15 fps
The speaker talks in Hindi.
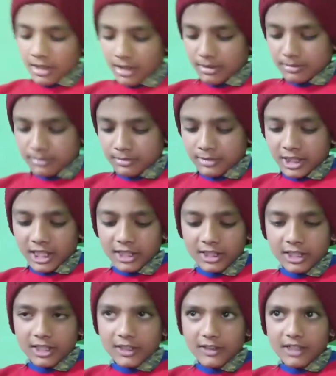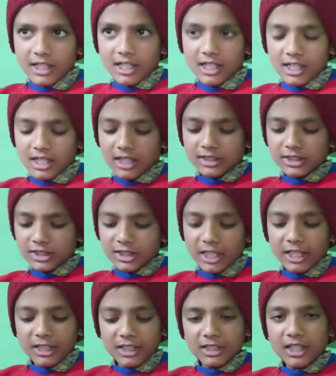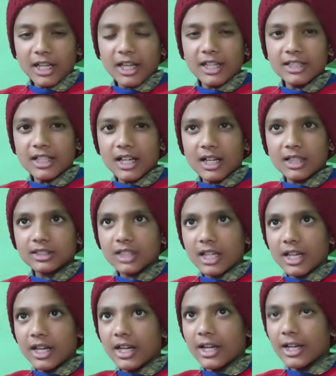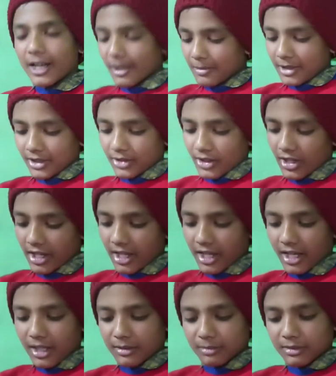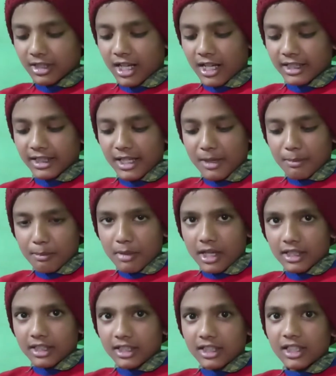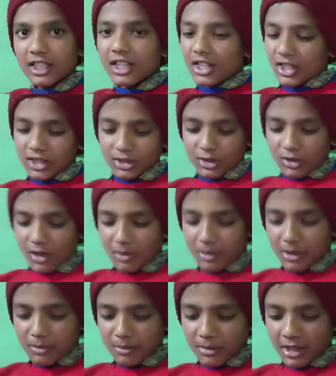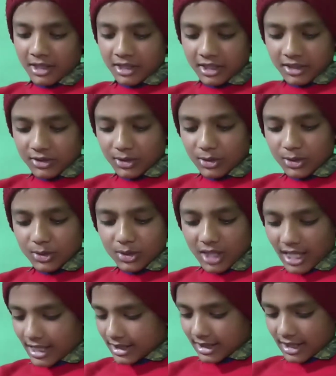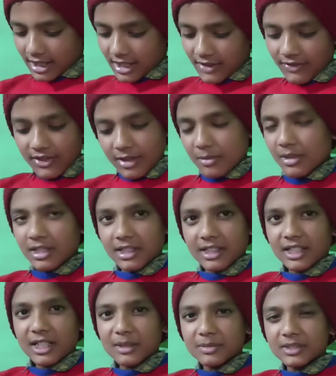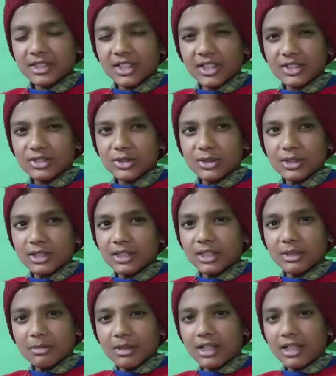हम नानी के वहाँ नहीं जाएंगे शायद आज एंड अभी जो है हम खा रहे हैं मैगी सो अब हम मैगी को खाते हैं फिर मिलेंगे आपसे गाइस थोड़ी देर